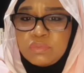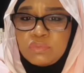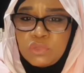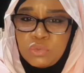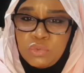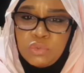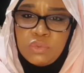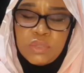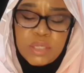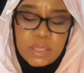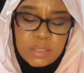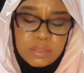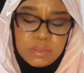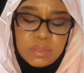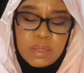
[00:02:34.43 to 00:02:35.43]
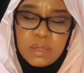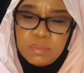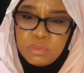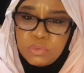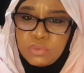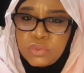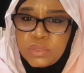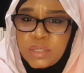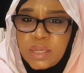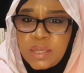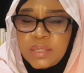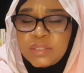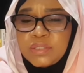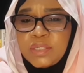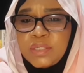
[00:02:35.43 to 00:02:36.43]
تقول يعني امر
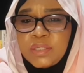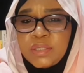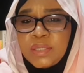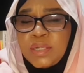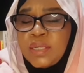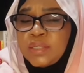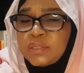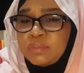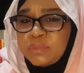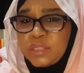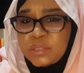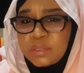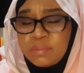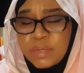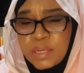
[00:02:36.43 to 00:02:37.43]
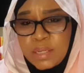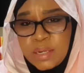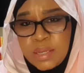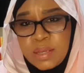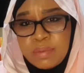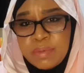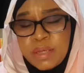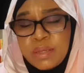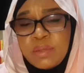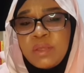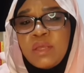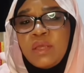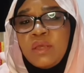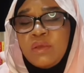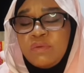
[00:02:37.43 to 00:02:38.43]
وتاع زي كده لازم تسمع كلامه
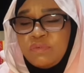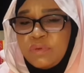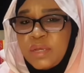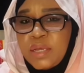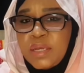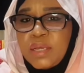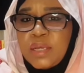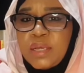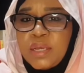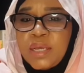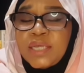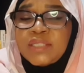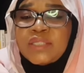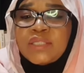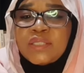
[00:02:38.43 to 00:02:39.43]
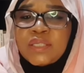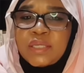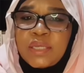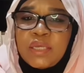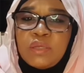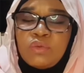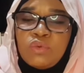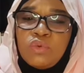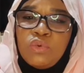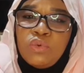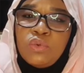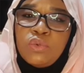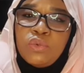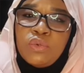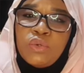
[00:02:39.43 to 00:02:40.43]
فحسسك انه
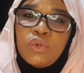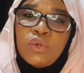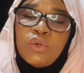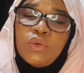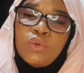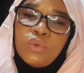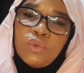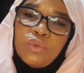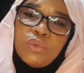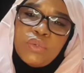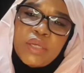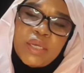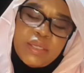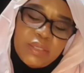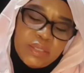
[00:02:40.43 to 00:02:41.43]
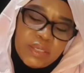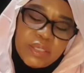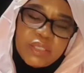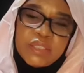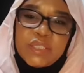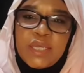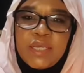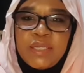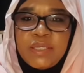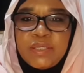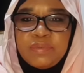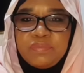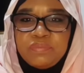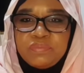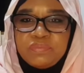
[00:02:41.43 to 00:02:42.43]
هو هو يعني رئيس عليك
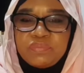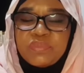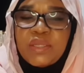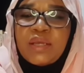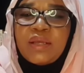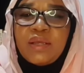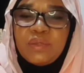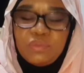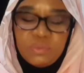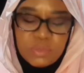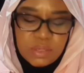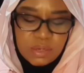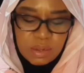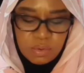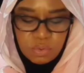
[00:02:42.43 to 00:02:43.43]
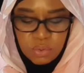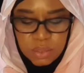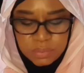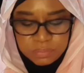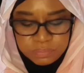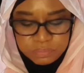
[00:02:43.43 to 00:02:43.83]
ده قانون الاول